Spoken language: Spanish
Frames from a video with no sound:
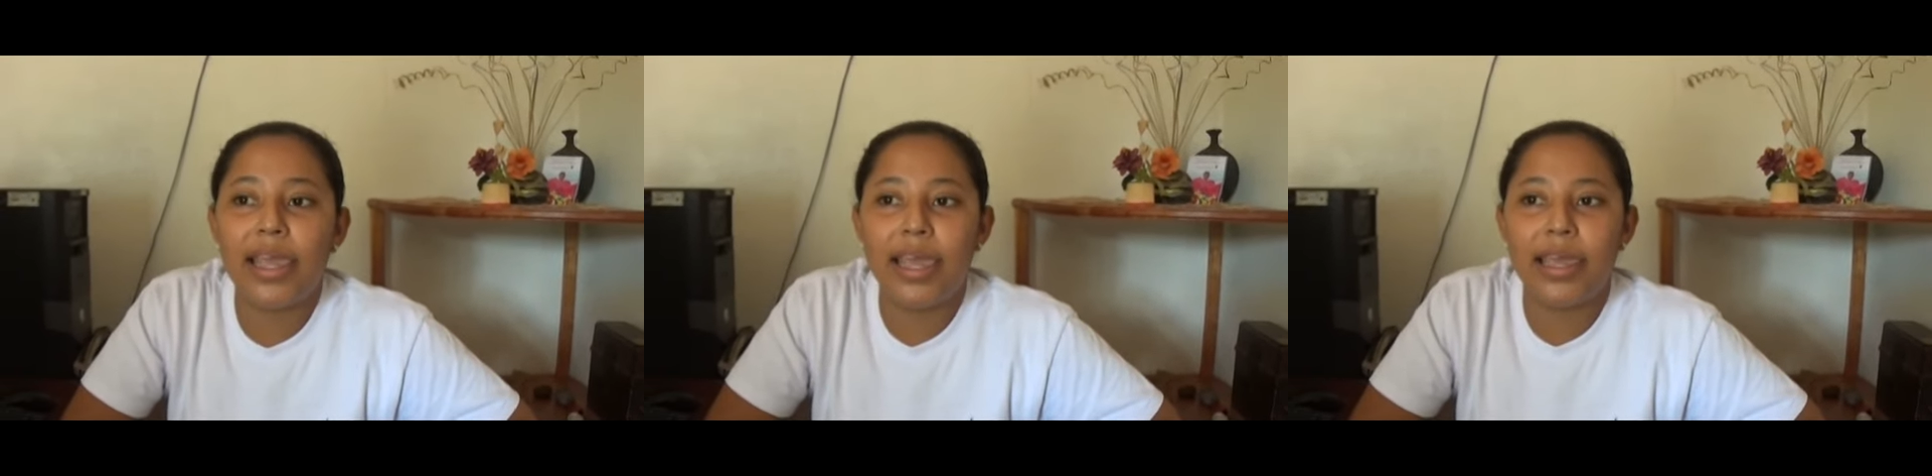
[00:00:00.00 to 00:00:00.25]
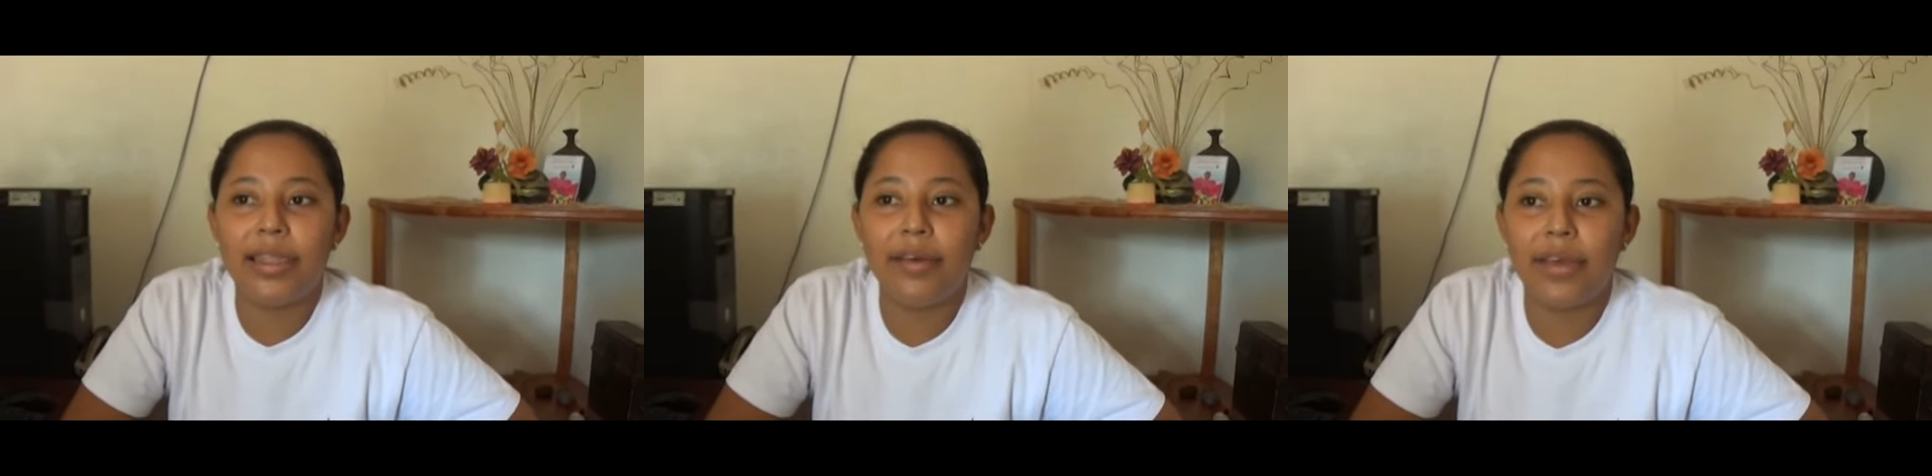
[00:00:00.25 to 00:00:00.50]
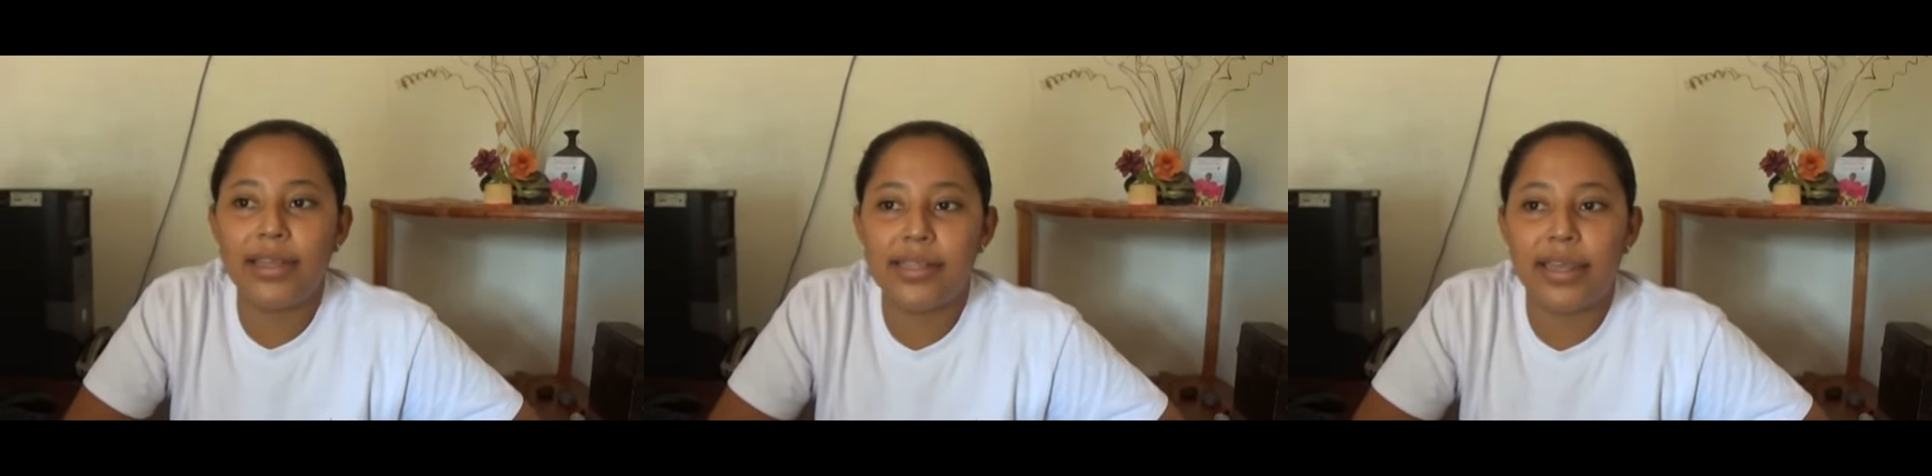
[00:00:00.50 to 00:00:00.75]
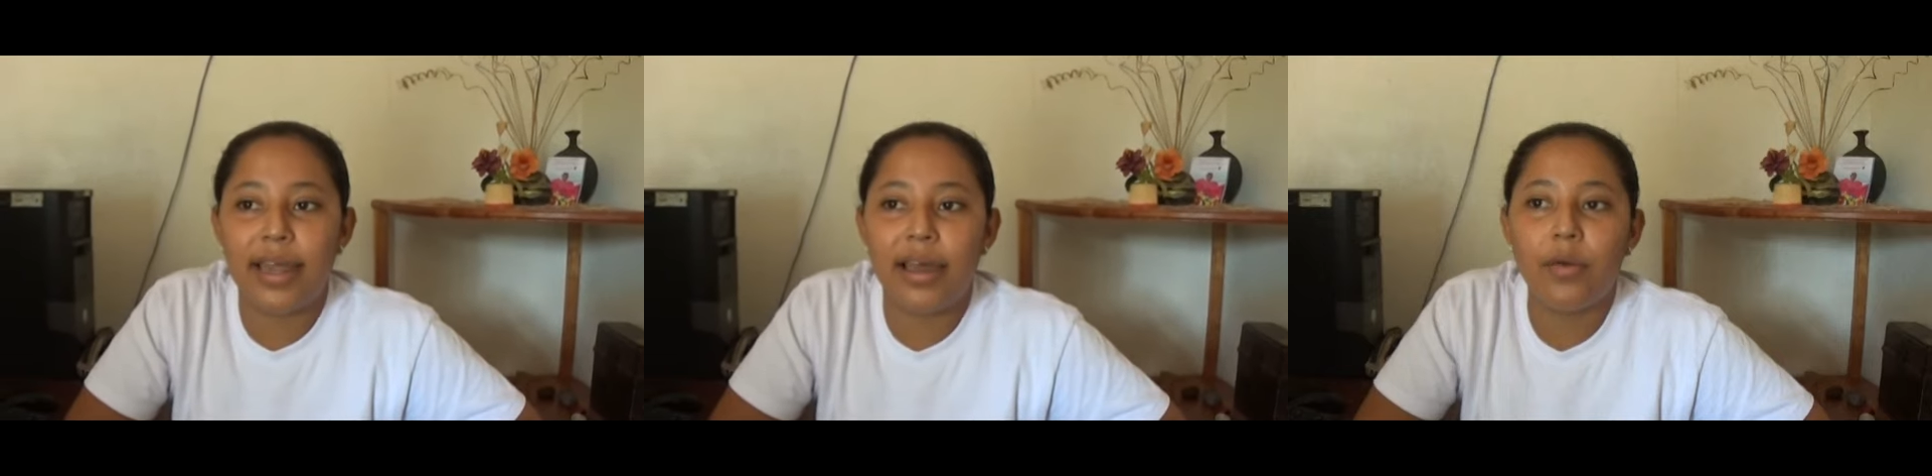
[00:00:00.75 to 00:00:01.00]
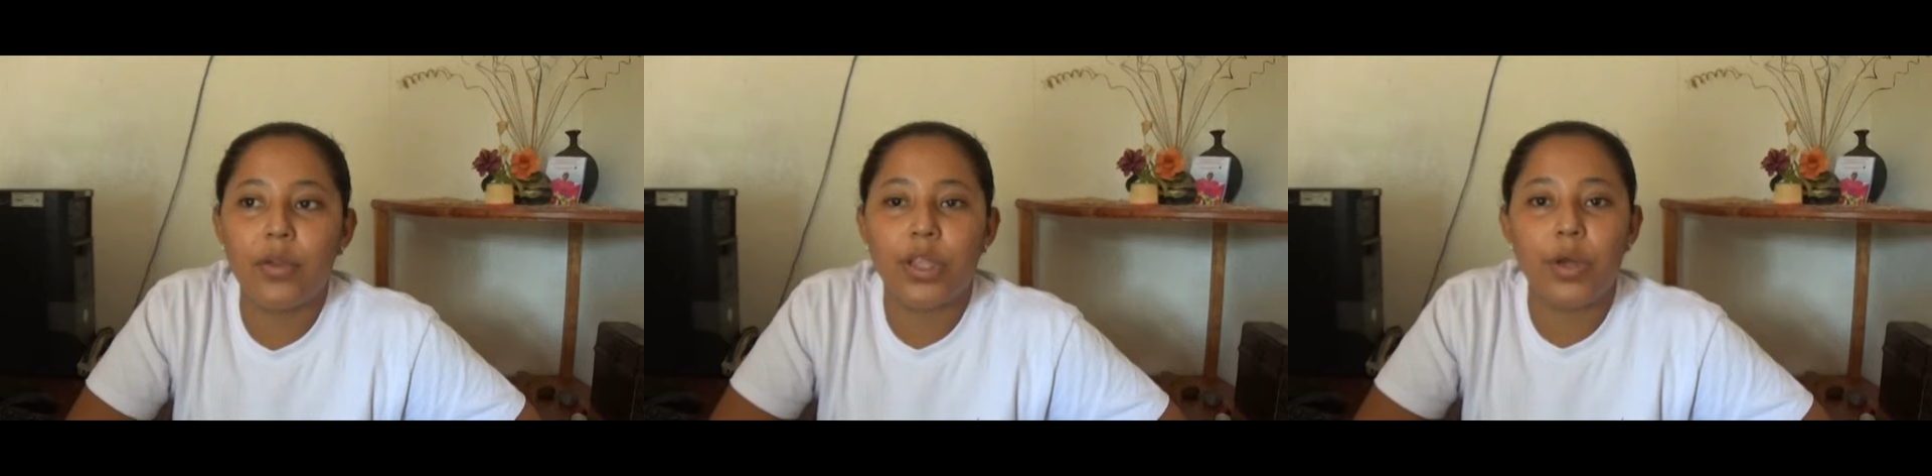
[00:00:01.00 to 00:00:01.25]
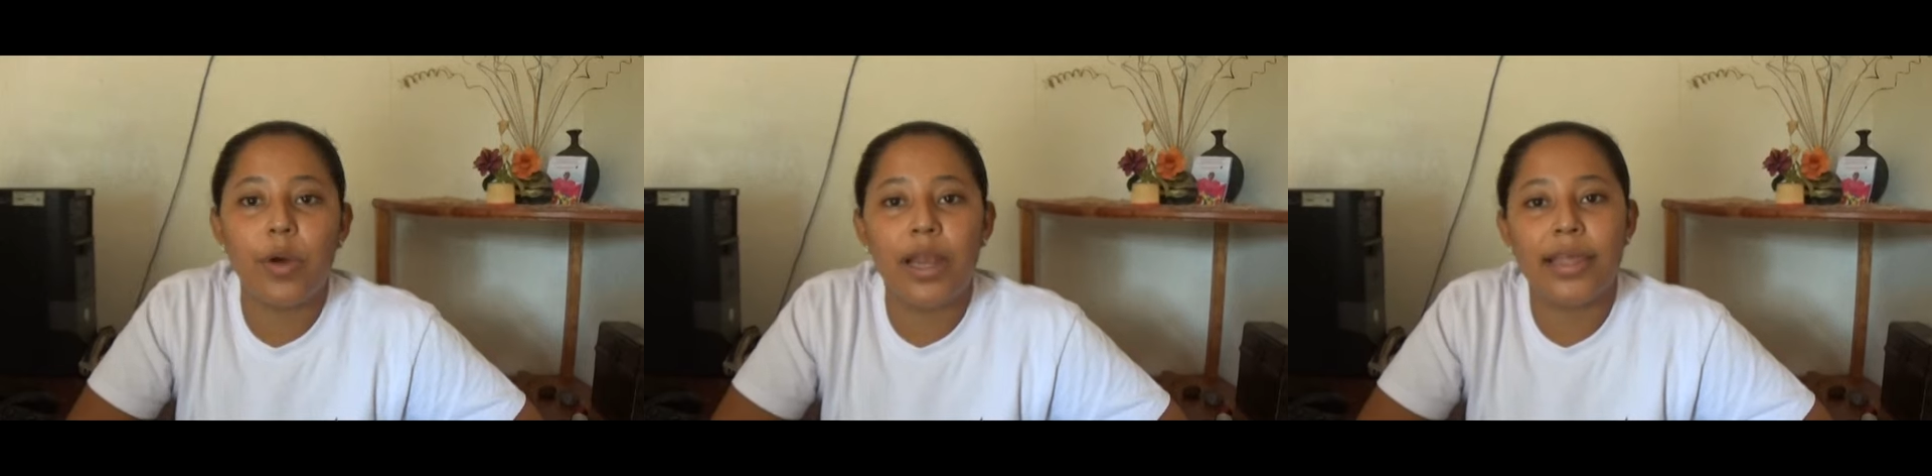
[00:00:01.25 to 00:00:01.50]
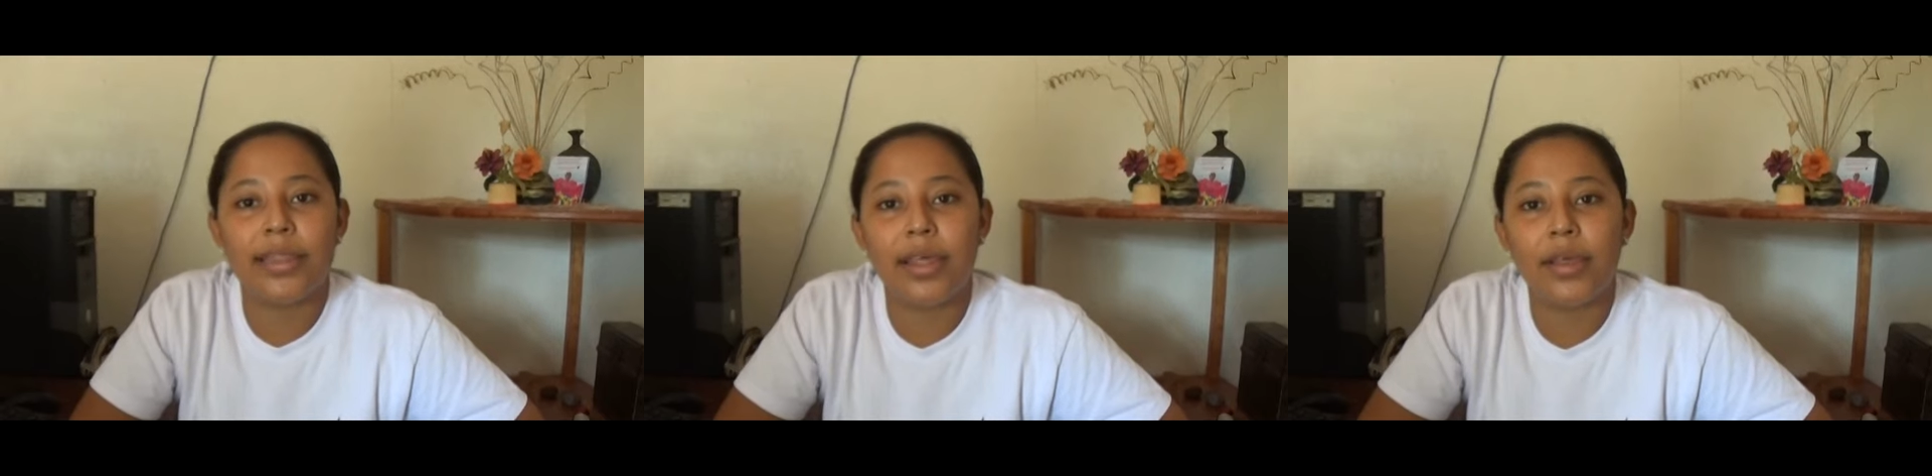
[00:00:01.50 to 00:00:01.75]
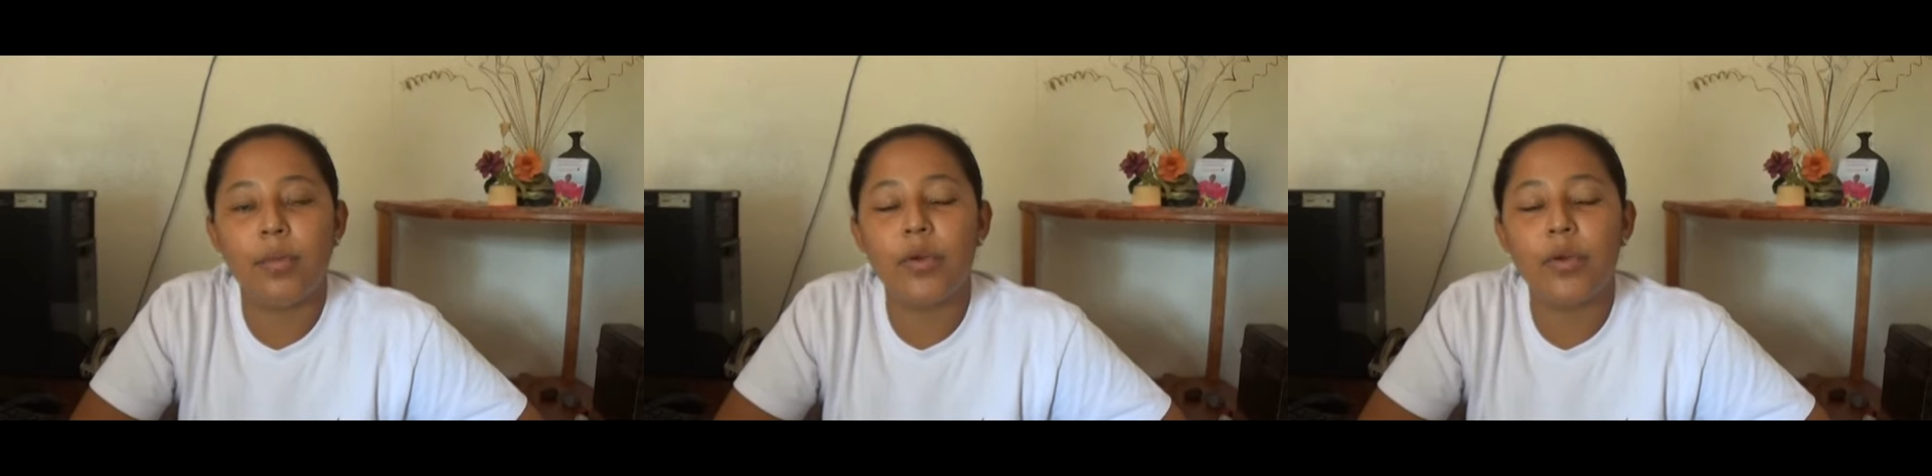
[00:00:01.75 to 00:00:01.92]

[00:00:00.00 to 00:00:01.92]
y esta vez será contigo al Estadio